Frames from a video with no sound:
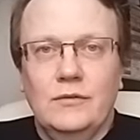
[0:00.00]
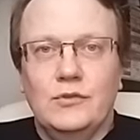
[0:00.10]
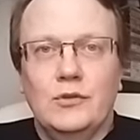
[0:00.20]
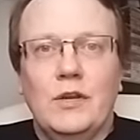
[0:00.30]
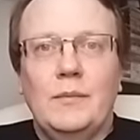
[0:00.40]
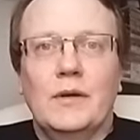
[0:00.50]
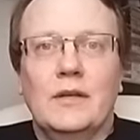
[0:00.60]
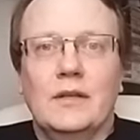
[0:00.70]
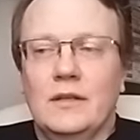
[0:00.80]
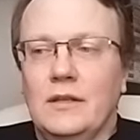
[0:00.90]
Все время,
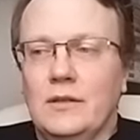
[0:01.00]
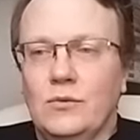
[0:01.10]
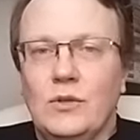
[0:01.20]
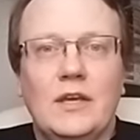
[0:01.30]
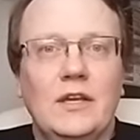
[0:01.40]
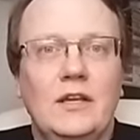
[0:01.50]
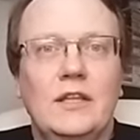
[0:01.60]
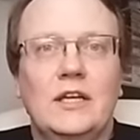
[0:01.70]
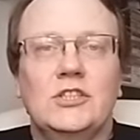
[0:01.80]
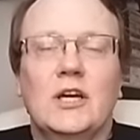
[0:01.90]
ну, так или
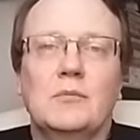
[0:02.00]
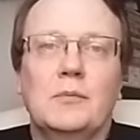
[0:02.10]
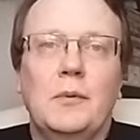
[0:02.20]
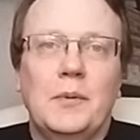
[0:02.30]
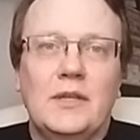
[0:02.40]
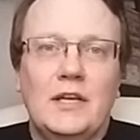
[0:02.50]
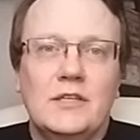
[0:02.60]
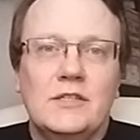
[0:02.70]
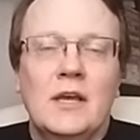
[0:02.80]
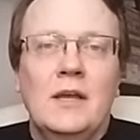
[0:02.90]
иначе, как бы
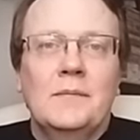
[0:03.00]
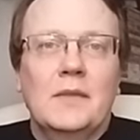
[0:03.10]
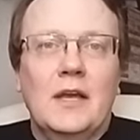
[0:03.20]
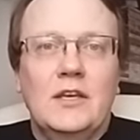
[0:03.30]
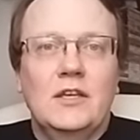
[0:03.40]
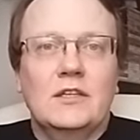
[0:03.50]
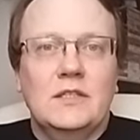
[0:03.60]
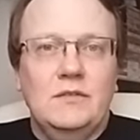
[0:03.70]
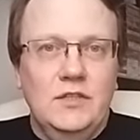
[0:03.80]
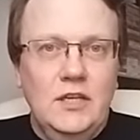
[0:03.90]
попадались какие-то
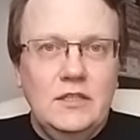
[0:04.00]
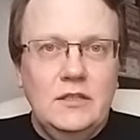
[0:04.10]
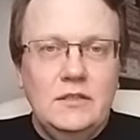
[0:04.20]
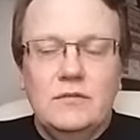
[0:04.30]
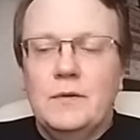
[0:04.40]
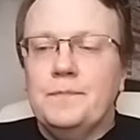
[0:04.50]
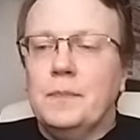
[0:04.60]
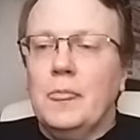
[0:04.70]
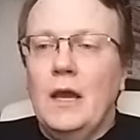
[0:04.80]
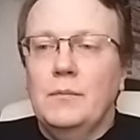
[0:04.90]
свидетельства
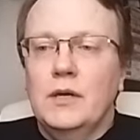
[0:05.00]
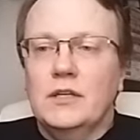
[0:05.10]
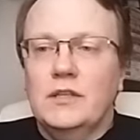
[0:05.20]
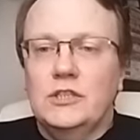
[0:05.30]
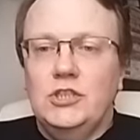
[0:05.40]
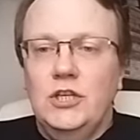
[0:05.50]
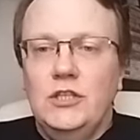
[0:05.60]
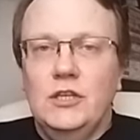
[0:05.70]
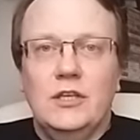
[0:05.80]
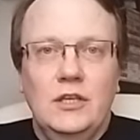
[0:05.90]
об их
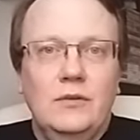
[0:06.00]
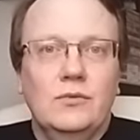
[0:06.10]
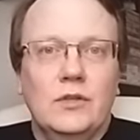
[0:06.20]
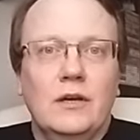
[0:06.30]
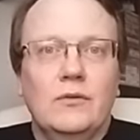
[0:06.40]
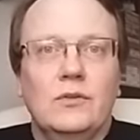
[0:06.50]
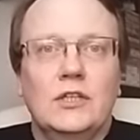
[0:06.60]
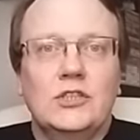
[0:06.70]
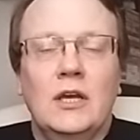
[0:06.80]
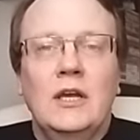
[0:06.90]
отношениях, и вот я говорю,
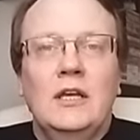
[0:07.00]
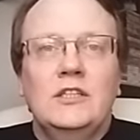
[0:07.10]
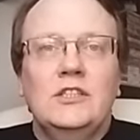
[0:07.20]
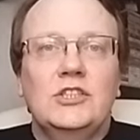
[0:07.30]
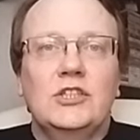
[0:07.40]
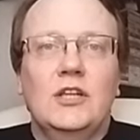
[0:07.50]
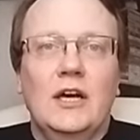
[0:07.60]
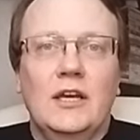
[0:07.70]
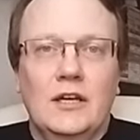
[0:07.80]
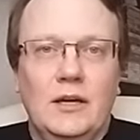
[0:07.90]
даже не
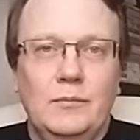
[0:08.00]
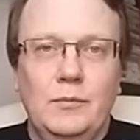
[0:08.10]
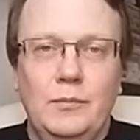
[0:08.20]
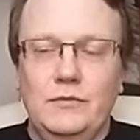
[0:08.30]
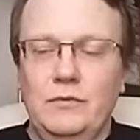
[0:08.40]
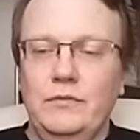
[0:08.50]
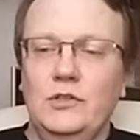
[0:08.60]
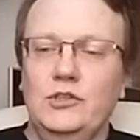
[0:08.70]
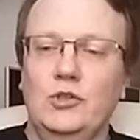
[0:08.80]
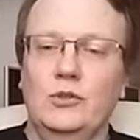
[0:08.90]
желая как бы быть
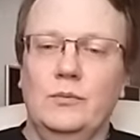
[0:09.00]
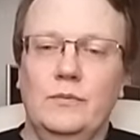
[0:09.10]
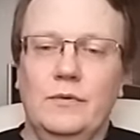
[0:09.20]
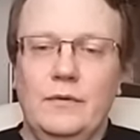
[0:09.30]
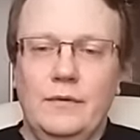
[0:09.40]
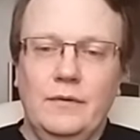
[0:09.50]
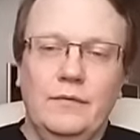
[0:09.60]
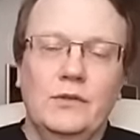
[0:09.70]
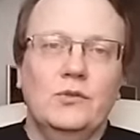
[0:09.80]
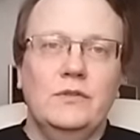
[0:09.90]
вовлеченным э,
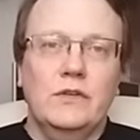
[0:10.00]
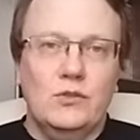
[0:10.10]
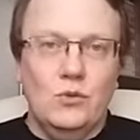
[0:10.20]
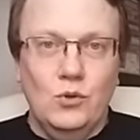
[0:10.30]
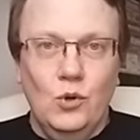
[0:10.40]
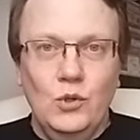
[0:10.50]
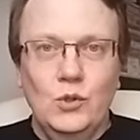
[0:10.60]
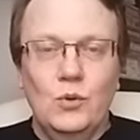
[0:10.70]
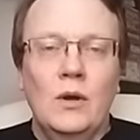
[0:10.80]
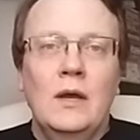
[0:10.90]
в эту светскую
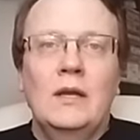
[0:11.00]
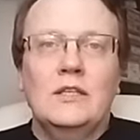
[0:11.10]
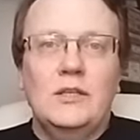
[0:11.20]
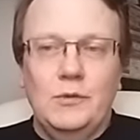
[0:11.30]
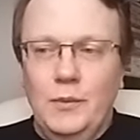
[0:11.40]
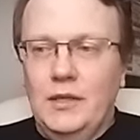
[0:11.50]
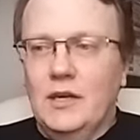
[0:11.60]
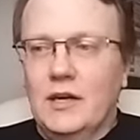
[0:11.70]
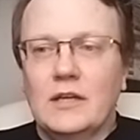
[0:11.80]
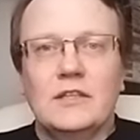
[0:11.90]
хронику, тем не
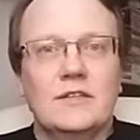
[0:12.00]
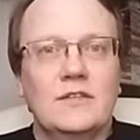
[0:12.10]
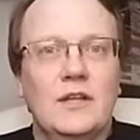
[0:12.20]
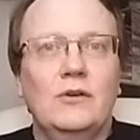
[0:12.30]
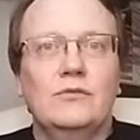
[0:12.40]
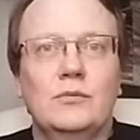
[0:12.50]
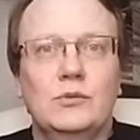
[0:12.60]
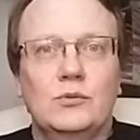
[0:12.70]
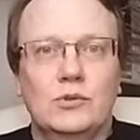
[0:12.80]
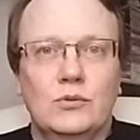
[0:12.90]
менее, я как-то знал, в
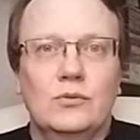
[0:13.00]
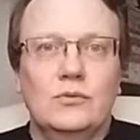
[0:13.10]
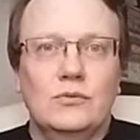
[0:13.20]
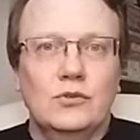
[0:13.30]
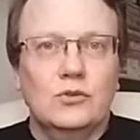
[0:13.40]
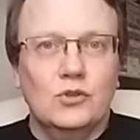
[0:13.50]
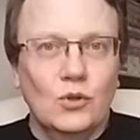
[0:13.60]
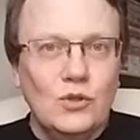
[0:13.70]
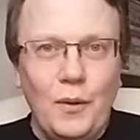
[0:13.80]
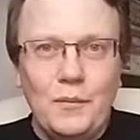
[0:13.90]
общем, что,
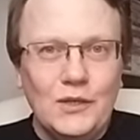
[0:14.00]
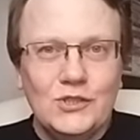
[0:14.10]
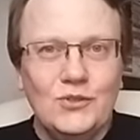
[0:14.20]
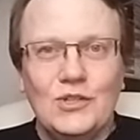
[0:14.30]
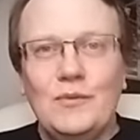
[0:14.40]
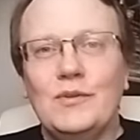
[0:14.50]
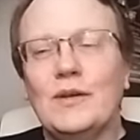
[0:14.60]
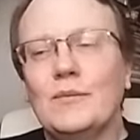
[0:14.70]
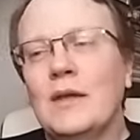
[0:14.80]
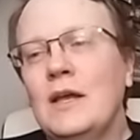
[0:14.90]
что то между ними
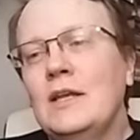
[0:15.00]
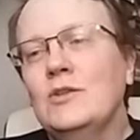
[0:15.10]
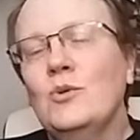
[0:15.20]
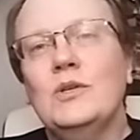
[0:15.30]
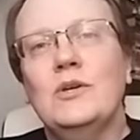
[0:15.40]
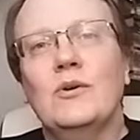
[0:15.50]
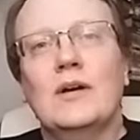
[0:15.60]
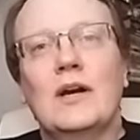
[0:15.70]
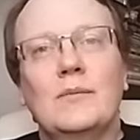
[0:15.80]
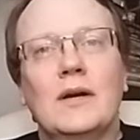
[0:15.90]
там то и дело,
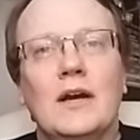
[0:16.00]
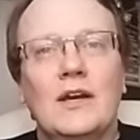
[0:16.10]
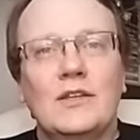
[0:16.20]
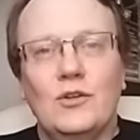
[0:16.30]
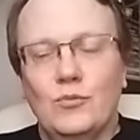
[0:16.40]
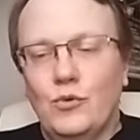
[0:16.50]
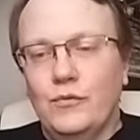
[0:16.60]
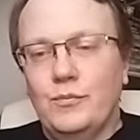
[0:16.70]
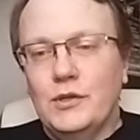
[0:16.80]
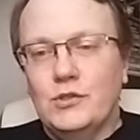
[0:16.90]
как бы какая-то
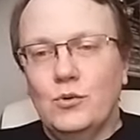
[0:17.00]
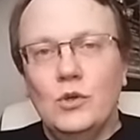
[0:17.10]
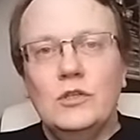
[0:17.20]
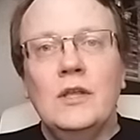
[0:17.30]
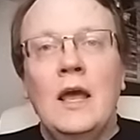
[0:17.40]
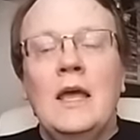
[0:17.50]
любовь происходит.